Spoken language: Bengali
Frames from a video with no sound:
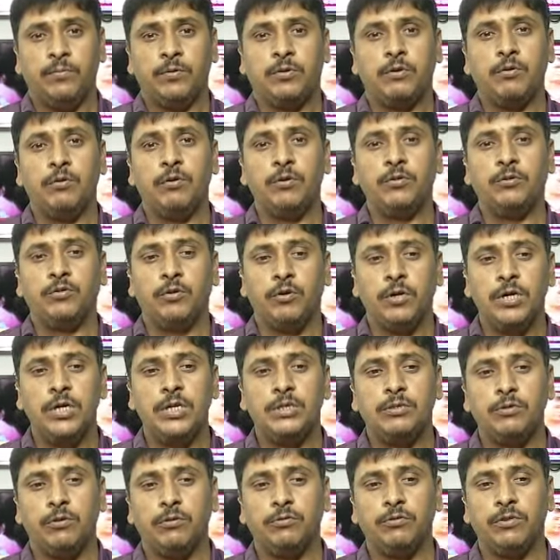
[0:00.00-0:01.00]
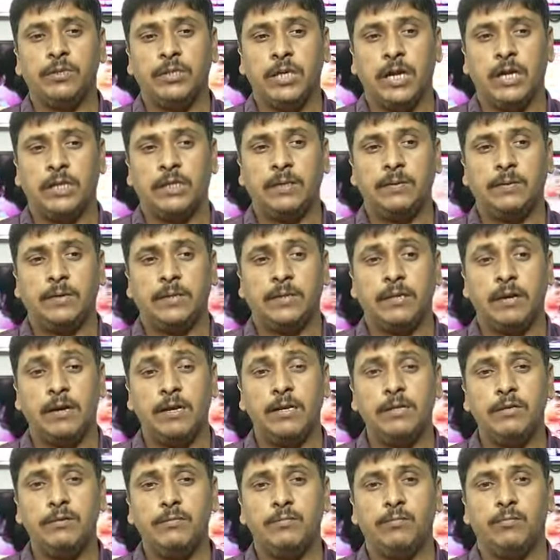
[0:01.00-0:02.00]
কোনো জঙ্গি যোগ যদি থাকতে পারে তাহলে
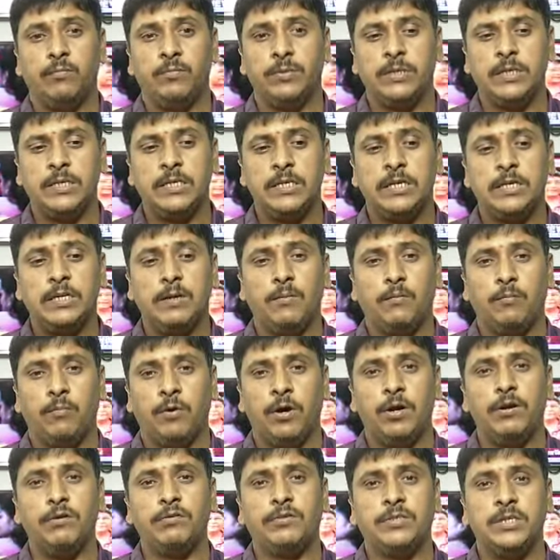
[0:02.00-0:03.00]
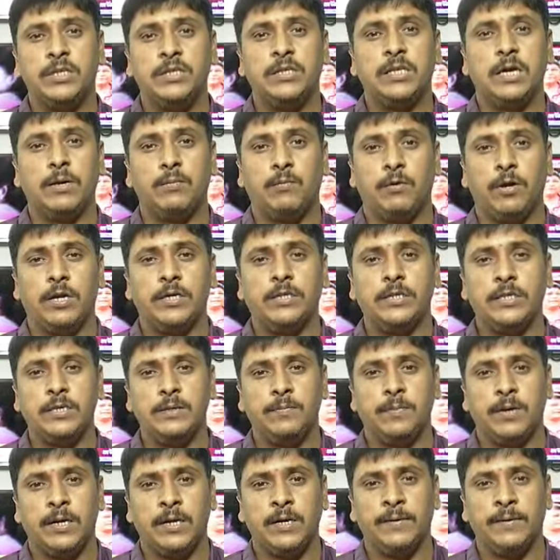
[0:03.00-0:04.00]
কিন্তু দেশে কিন্তু ভয়ানক চিন্তার বলা যেতেই পারে